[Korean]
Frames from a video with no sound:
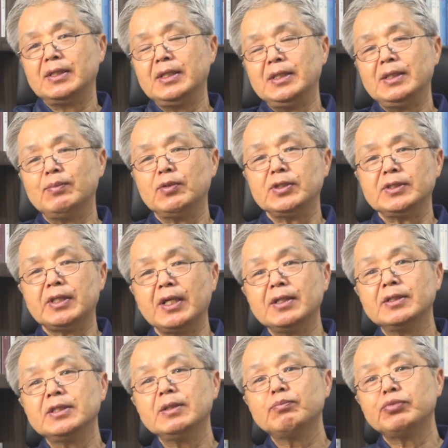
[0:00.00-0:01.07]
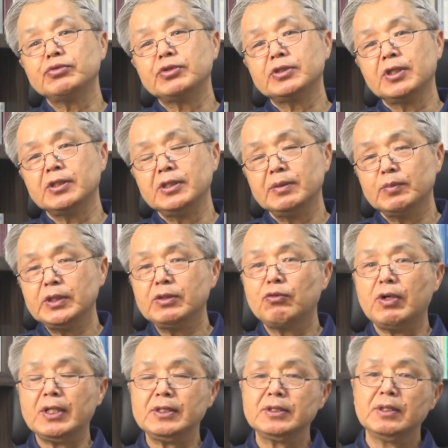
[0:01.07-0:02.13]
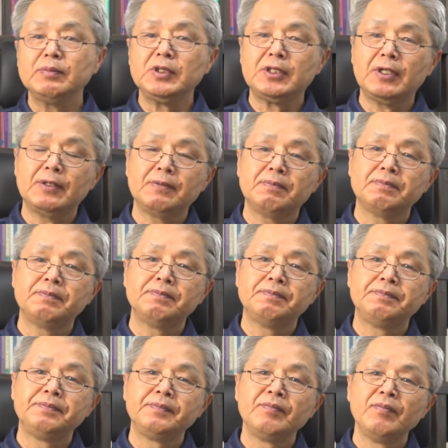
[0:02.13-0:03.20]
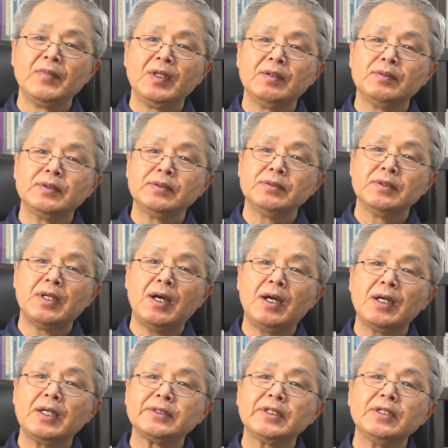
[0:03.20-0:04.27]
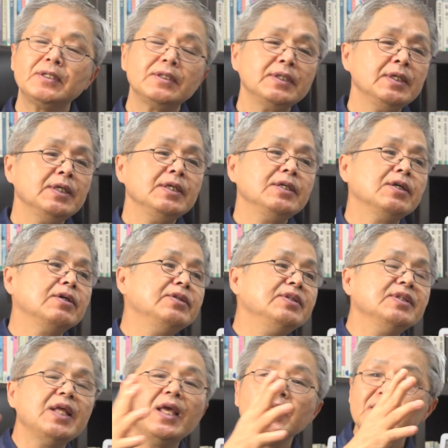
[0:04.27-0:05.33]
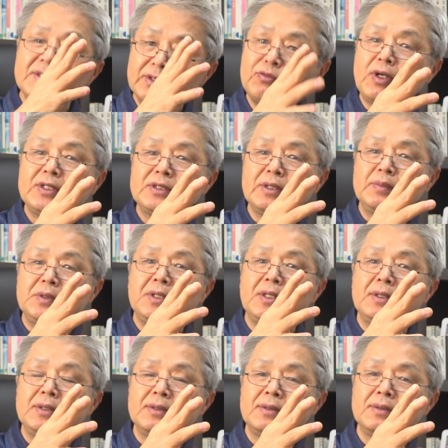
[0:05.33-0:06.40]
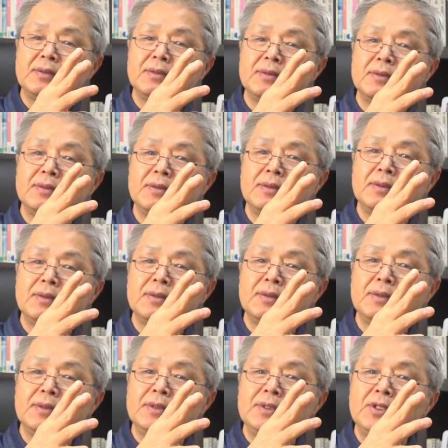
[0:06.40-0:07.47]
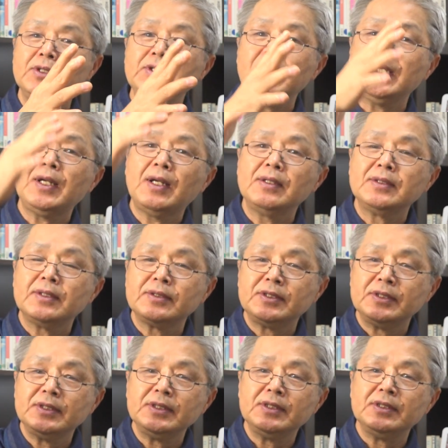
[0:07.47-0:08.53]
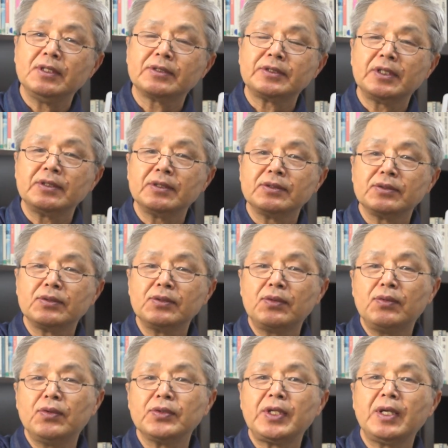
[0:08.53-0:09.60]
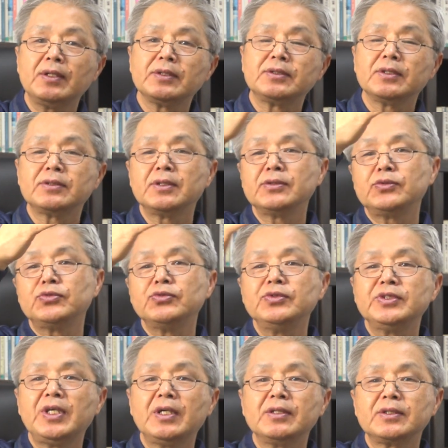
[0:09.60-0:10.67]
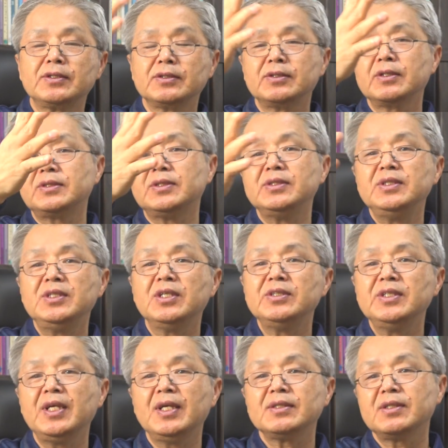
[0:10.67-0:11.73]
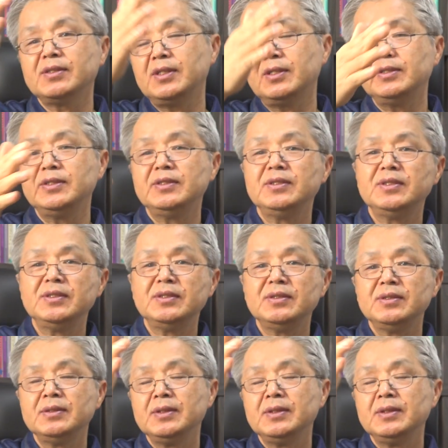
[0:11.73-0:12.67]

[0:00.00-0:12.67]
이 번이다. 이것이 부처님의 관점이다. 나아가서 현대인의 관점이다. 현대라는 것이 역사적으로 고대 거쳐서 중세 거쳐서 근현대에서 현,